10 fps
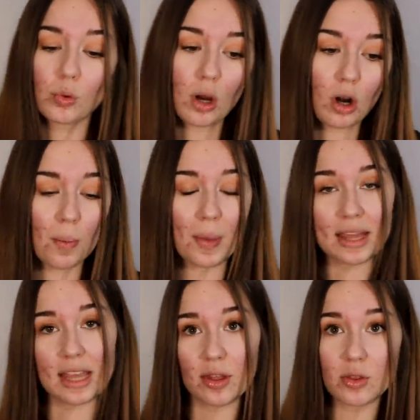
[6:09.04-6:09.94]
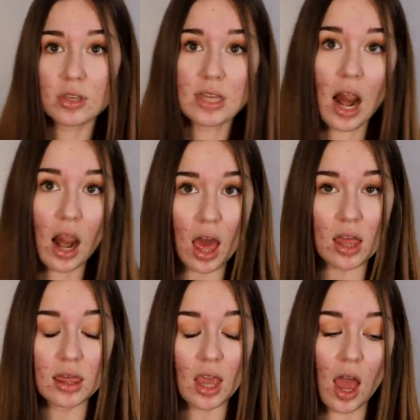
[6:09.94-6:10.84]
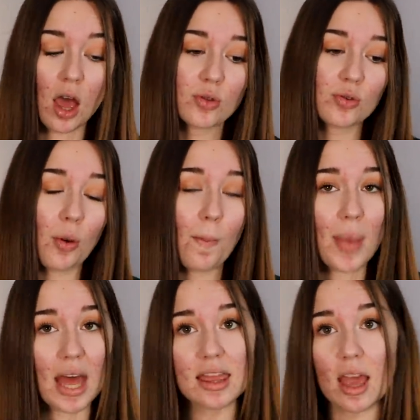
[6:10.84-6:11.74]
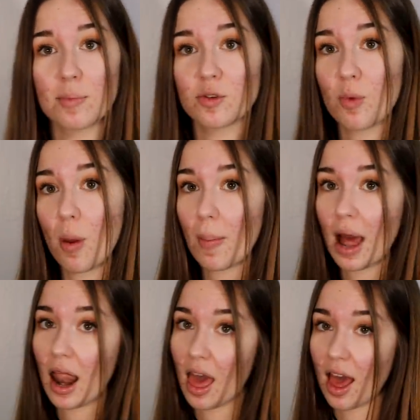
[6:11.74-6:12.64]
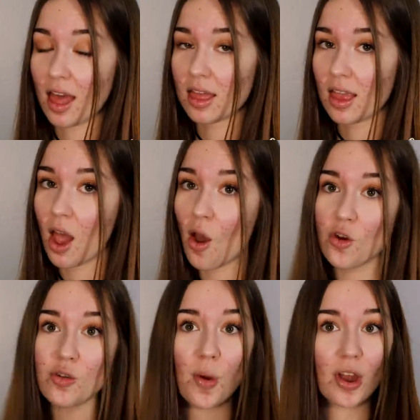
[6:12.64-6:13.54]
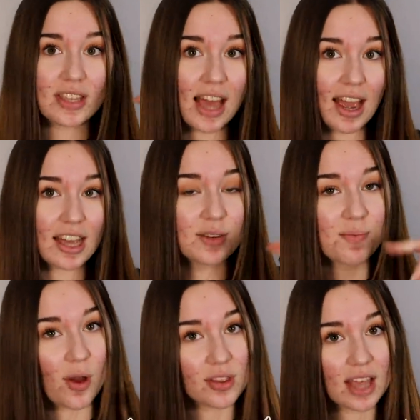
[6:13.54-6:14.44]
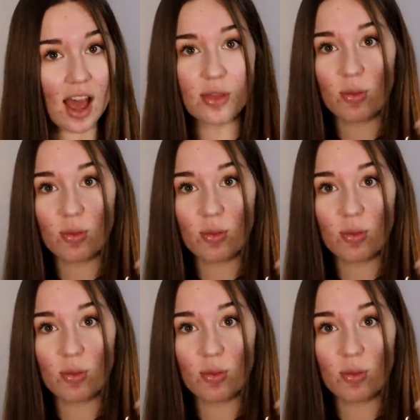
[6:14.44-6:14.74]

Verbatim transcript: Sur globe pas peur de salade Sur banane, je me balade Je me resserre et je pense à